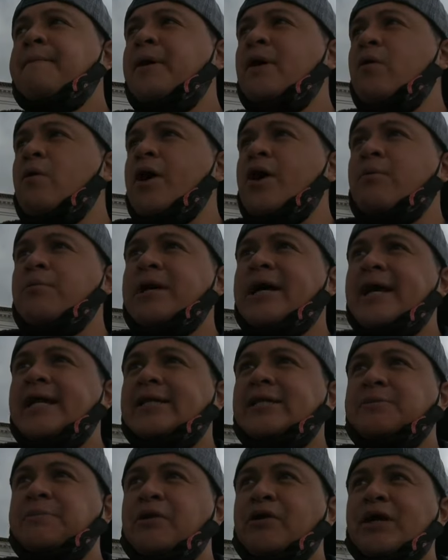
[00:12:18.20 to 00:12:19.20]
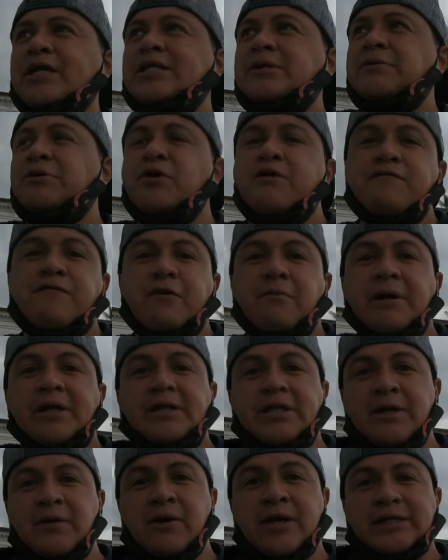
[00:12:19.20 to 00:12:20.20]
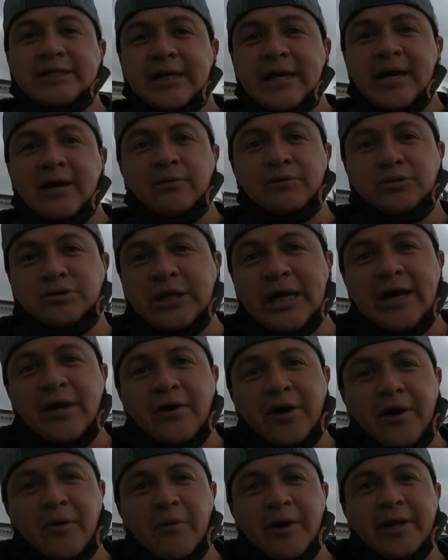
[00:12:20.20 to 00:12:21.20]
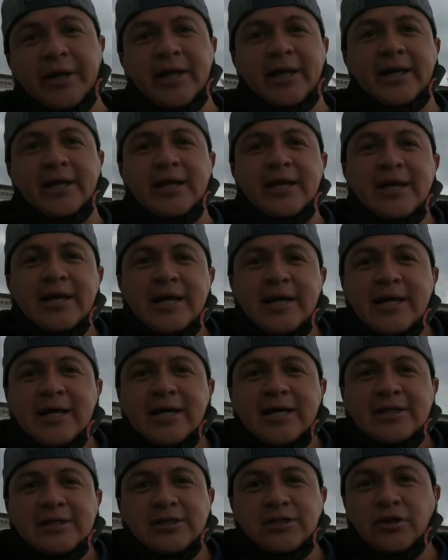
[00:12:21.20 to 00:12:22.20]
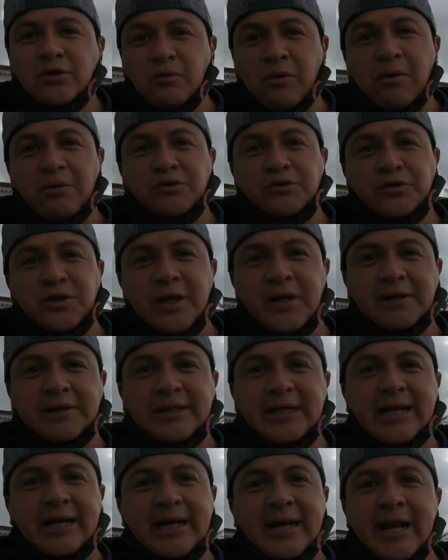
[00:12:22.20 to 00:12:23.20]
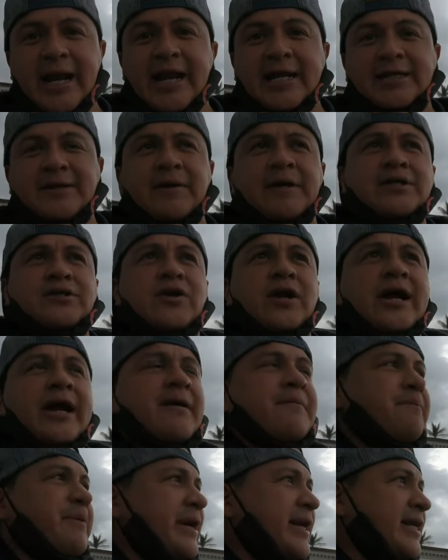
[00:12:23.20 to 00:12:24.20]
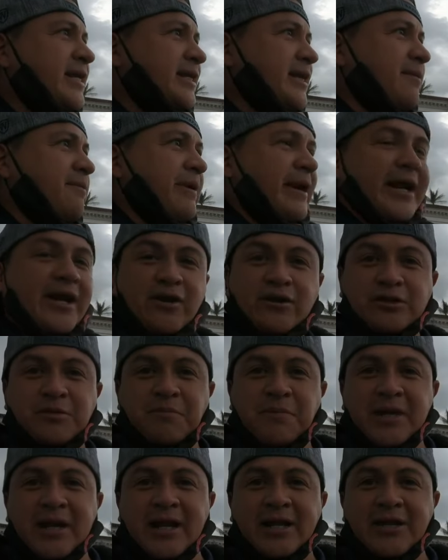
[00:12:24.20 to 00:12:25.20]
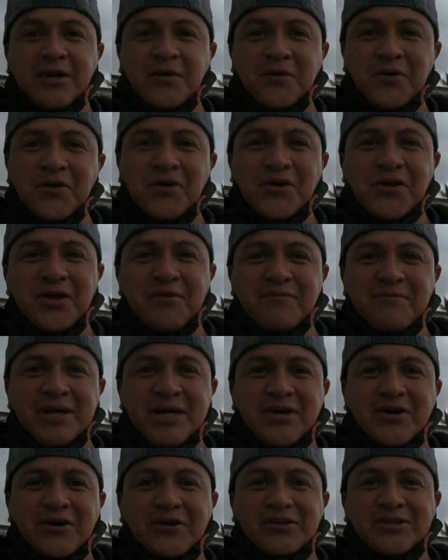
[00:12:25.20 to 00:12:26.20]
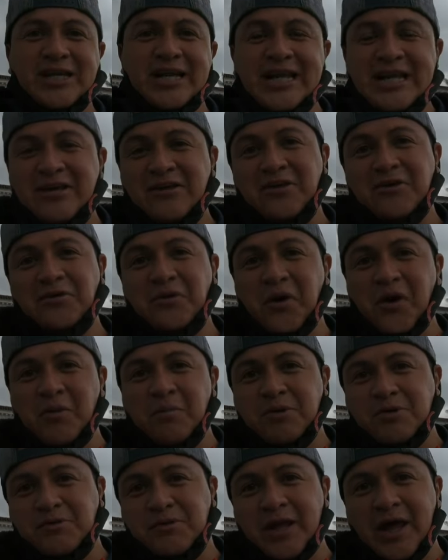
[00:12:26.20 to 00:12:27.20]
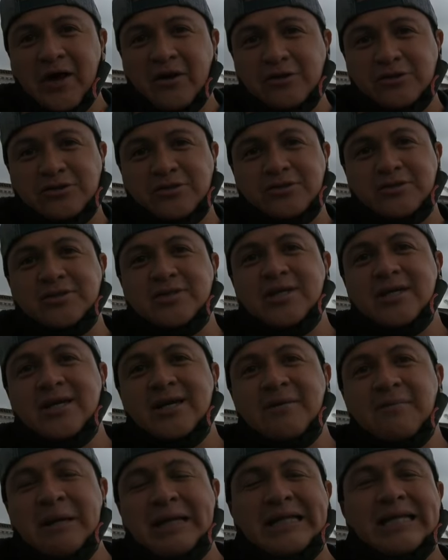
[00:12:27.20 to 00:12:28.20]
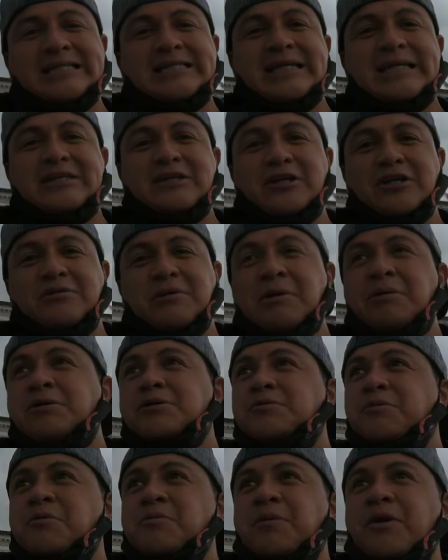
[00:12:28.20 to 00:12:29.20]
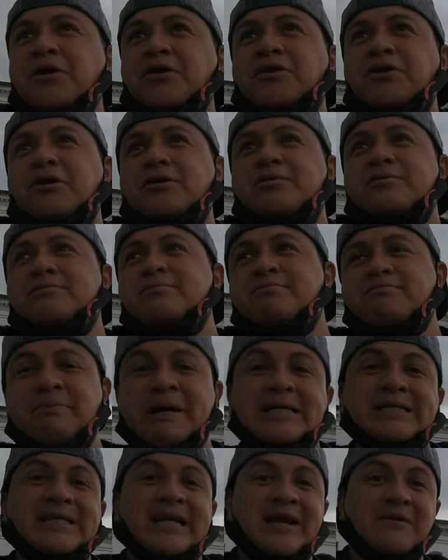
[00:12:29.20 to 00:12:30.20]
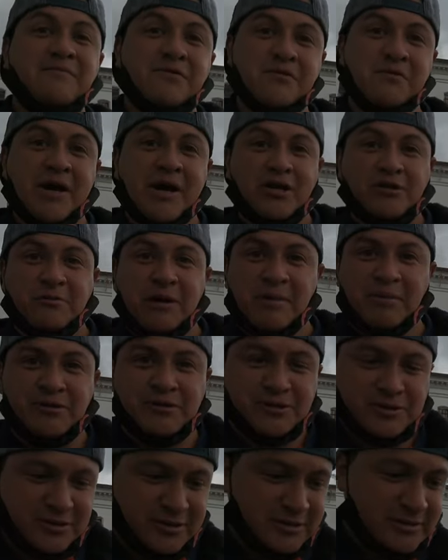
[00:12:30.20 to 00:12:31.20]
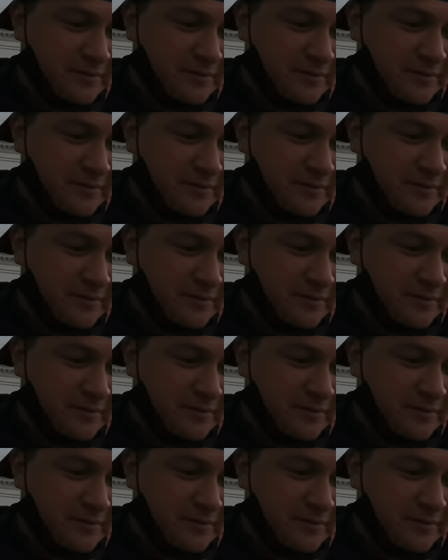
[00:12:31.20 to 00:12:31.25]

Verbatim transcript: Pero bueno, mi gente, espero que este video informativo les haya gustado. Recuerden, si son nuevos, suscríbanse al canal activando la campanita para que no se pierdan ninguno de mi contenido, ninguno de mis videos. Mientras tanto, nos vemos muy pronto. Pásenla muy bien. Nos vemos.